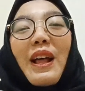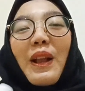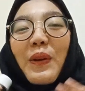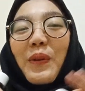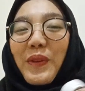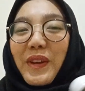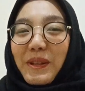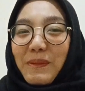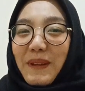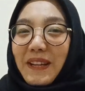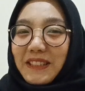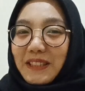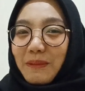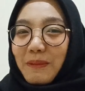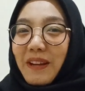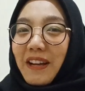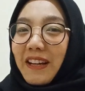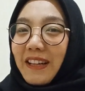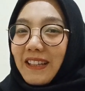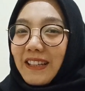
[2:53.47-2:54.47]
luar biasa
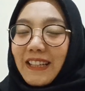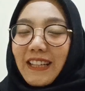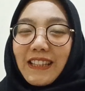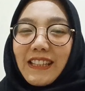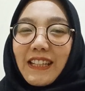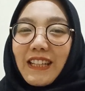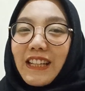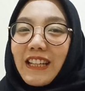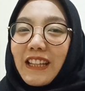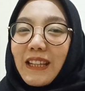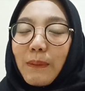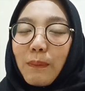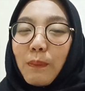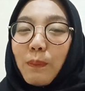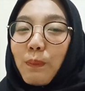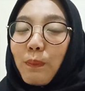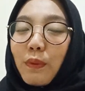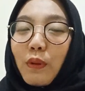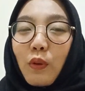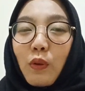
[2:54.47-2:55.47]
banget jadi kita
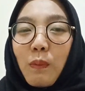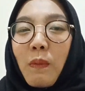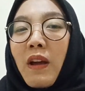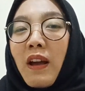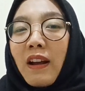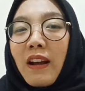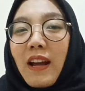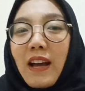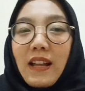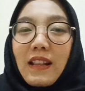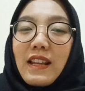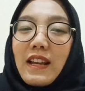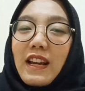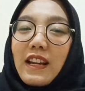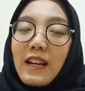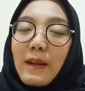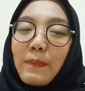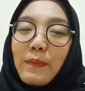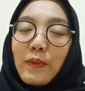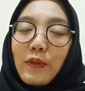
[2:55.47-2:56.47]
perlu bangga
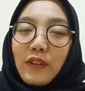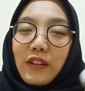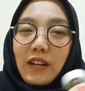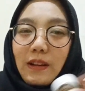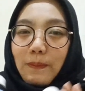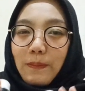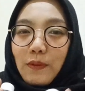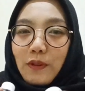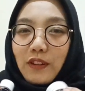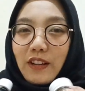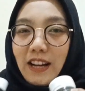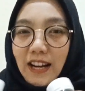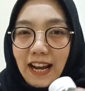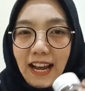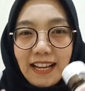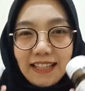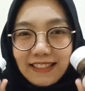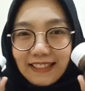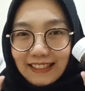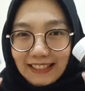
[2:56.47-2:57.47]
terhadap produk-produk
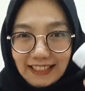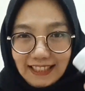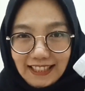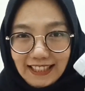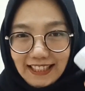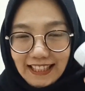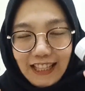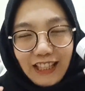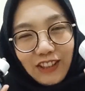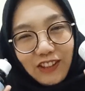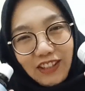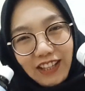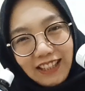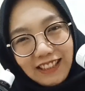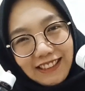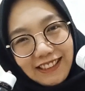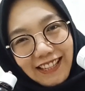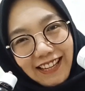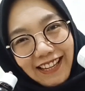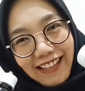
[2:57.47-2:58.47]
asli
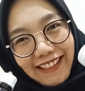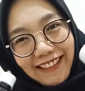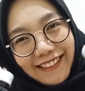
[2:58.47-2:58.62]
Indonesia